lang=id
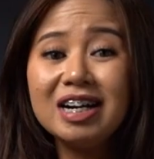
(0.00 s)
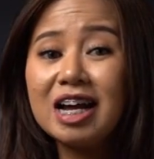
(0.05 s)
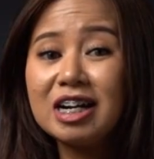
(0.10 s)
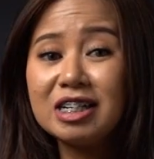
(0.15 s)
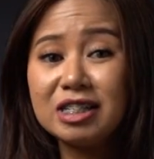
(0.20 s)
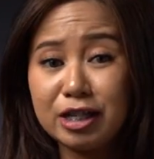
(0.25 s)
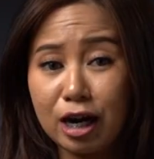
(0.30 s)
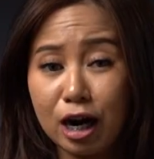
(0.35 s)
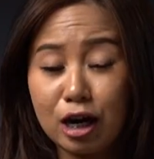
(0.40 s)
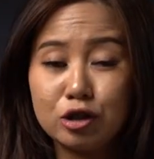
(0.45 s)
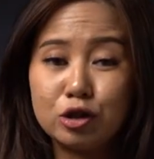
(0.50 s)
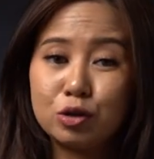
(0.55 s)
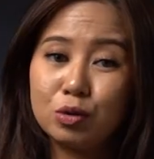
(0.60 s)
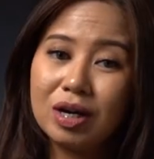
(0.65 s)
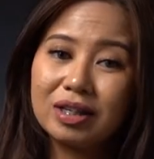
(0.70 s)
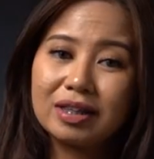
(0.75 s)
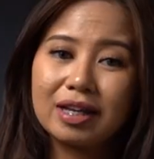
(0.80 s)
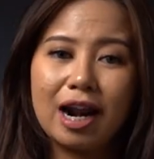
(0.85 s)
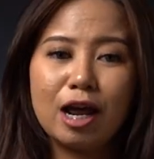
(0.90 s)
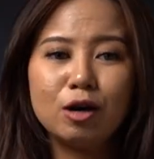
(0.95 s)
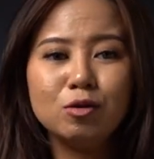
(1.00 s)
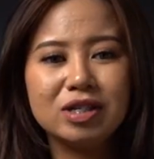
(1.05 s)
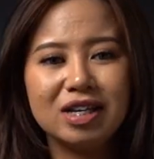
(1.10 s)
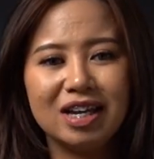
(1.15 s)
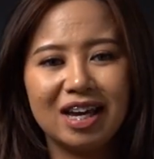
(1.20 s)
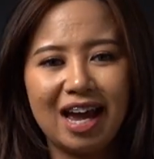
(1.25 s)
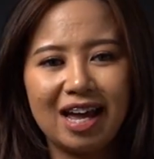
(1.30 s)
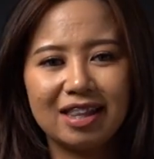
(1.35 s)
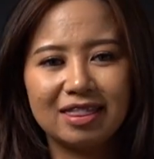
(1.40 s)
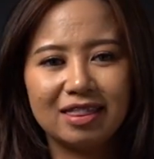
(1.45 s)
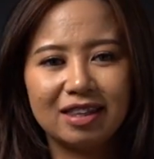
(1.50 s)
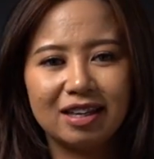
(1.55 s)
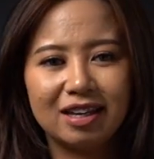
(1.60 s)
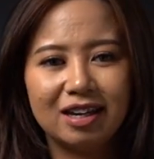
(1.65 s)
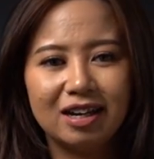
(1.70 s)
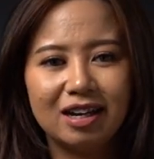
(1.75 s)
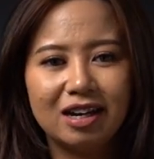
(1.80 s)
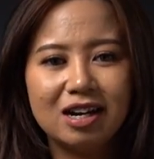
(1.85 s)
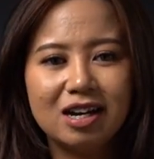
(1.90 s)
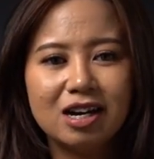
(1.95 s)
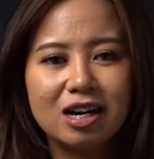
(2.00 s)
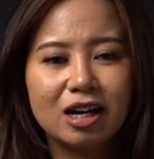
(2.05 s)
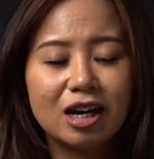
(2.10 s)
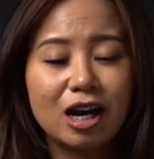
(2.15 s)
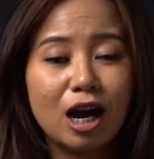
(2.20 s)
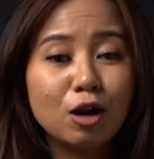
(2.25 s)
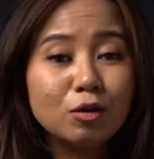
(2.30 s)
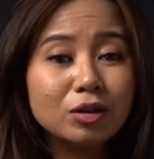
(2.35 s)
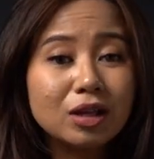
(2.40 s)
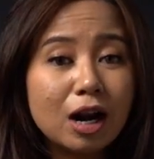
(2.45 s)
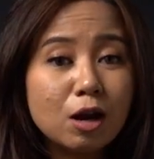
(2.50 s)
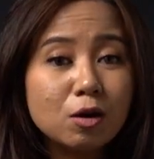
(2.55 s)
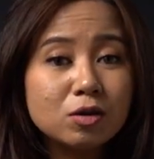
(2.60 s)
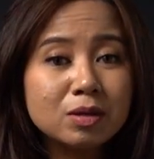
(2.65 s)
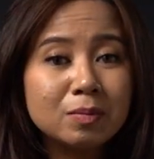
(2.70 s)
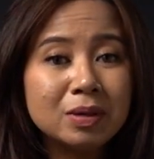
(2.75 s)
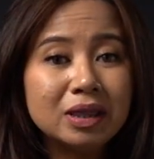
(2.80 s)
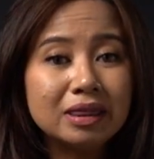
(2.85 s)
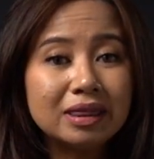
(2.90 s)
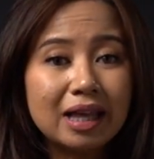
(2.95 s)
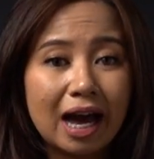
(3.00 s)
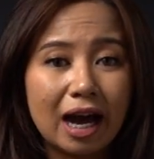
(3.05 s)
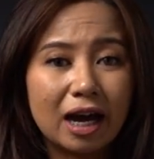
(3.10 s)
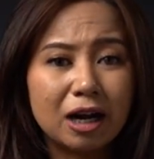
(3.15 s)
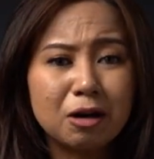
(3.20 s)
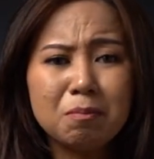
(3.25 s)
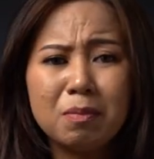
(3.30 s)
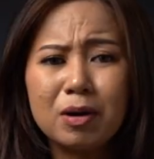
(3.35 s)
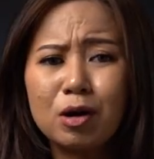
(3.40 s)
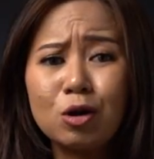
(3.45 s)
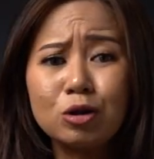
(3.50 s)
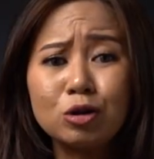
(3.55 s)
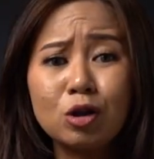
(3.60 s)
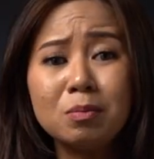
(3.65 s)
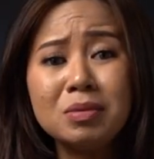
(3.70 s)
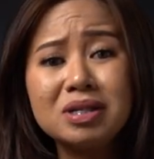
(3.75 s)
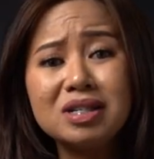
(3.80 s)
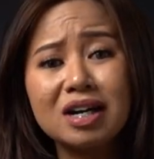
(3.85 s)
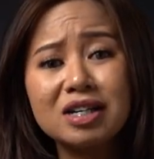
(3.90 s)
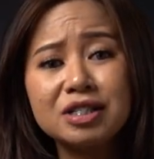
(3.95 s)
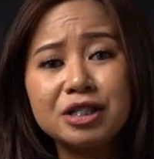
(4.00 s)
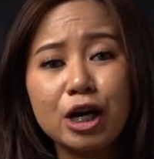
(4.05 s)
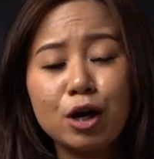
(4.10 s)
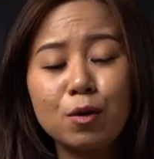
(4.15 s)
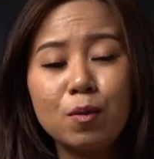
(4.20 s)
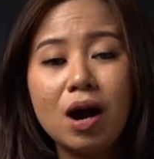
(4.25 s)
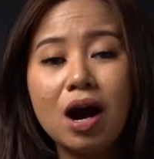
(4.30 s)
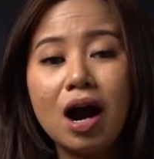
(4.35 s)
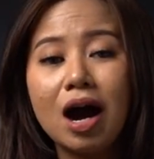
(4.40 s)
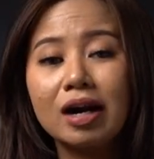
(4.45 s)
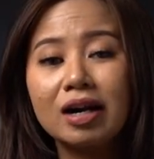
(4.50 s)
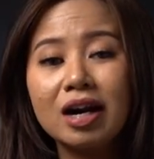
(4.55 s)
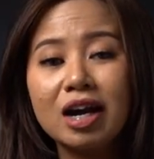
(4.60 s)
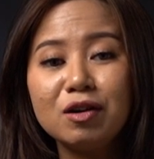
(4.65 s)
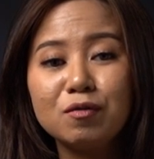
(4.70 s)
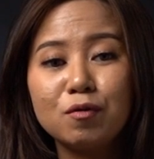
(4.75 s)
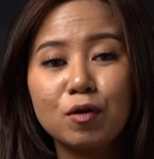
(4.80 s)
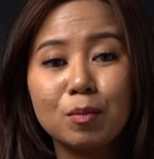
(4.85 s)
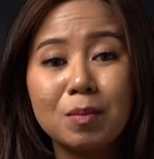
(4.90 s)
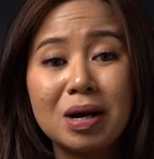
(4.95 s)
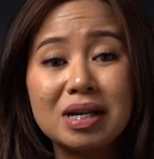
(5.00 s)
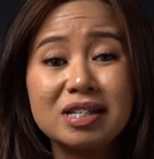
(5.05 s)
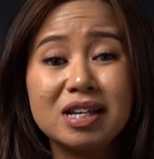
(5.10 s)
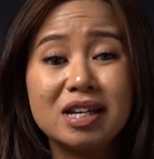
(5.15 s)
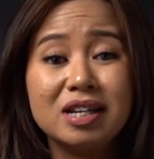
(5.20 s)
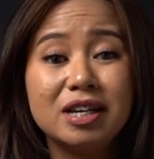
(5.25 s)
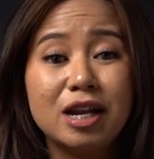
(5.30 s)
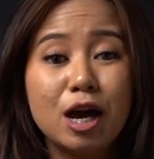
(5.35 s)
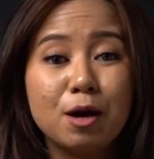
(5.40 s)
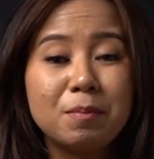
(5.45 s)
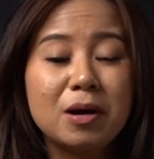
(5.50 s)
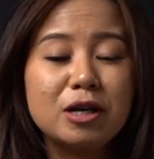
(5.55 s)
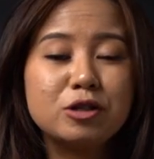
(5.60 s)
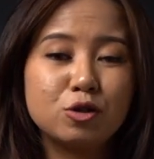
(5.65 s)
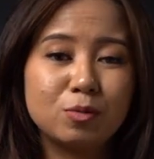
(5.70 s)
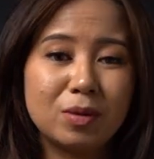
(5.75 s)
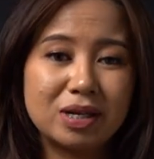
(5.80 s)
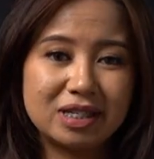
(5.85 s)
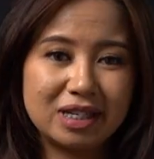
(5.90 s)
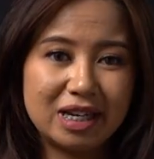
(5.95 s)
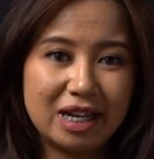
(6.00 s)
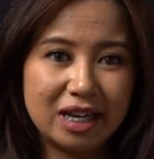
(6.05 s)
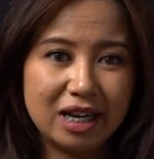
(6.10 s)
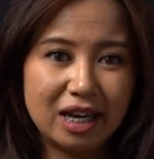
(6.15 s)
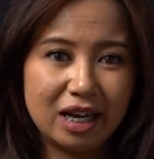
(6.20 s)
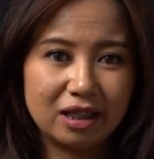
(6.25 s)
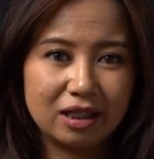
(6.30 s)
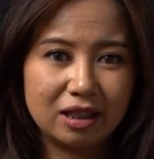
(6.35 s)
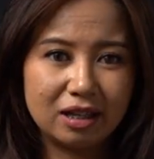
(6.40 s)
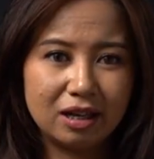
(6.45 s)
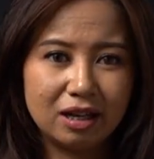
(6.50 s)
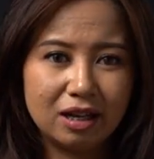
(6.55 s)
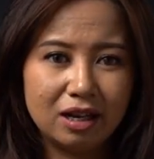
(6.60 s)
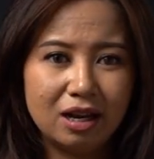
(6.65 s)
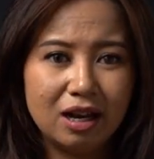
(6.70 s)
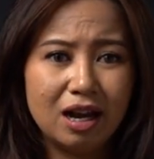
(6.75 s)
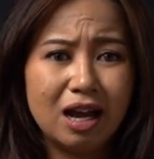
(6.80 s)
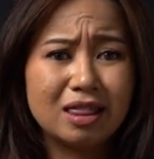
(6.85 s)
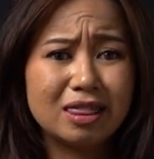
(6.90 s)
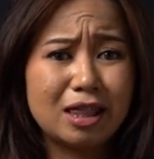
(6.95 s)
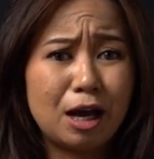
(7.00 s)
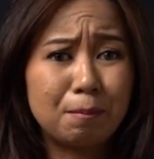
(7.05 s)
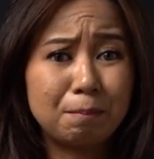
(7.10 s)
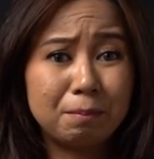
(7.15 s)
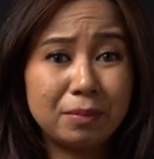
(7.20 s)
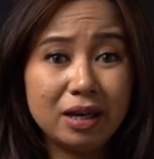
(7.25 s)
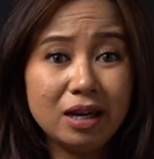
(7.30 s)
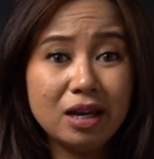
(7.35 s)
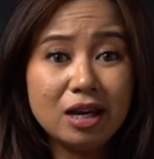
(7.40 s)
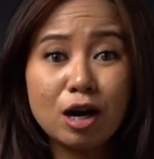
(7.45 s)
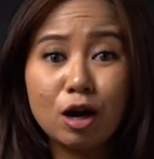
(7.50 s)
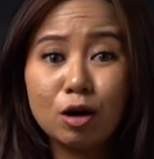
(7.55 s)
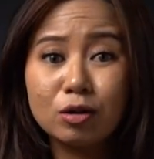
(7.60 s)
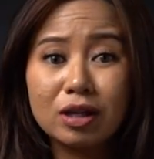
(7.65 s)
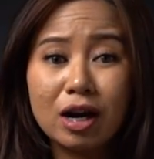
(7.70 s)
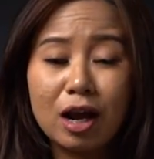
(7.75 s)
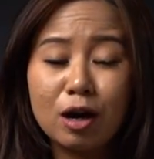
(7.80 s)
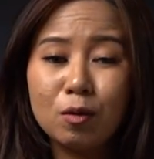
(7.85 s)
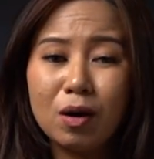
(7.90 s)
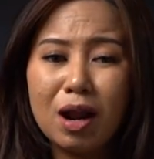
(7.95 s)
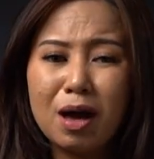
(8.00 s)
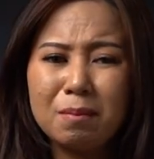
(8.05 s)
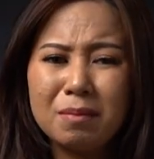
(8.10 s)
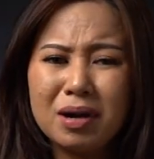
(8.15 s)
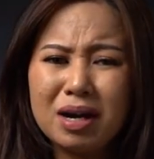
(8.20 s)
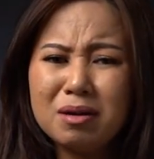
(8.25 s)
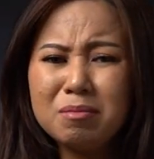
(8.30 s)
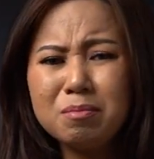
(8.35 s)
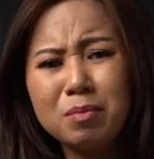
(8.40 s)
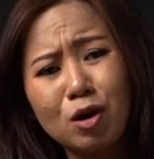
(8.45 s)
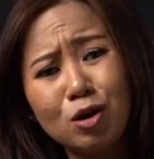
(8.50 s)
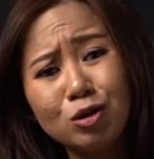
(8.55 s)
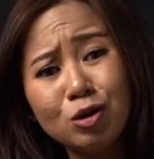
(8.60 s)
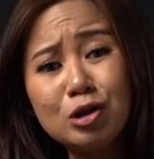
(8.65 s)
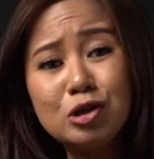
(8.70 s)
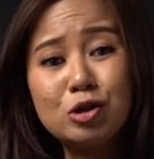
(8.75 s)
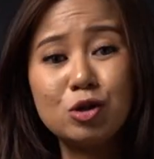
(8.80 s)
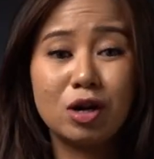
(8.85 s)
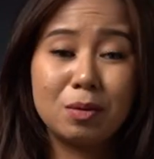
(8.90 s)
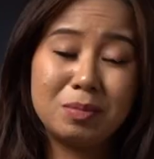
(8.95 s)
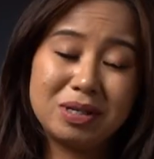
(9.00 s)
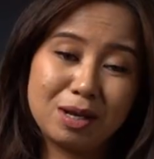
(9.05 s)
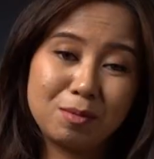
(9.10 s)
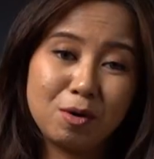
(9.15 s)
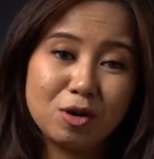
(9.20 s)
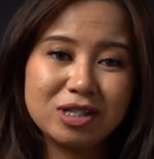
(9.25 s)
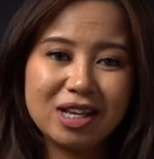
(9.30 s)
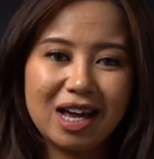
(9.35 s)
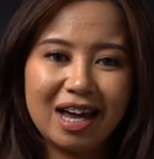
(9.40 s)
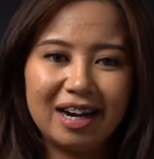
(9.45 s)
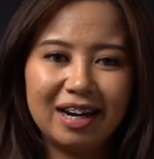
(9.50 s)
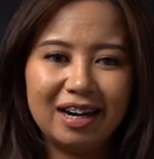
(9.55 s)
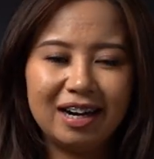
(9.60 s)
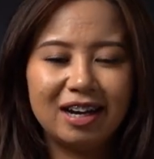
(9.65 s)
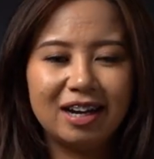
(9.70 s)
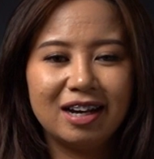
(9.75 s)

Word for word: dan jangan juga terlalu singkat. Kalau terlalu sebentar, penonton bisa kecewa karena informasi yang didapat cuma sedikit. Tapi kalau terlalu lama, penonton juga bisa bosan.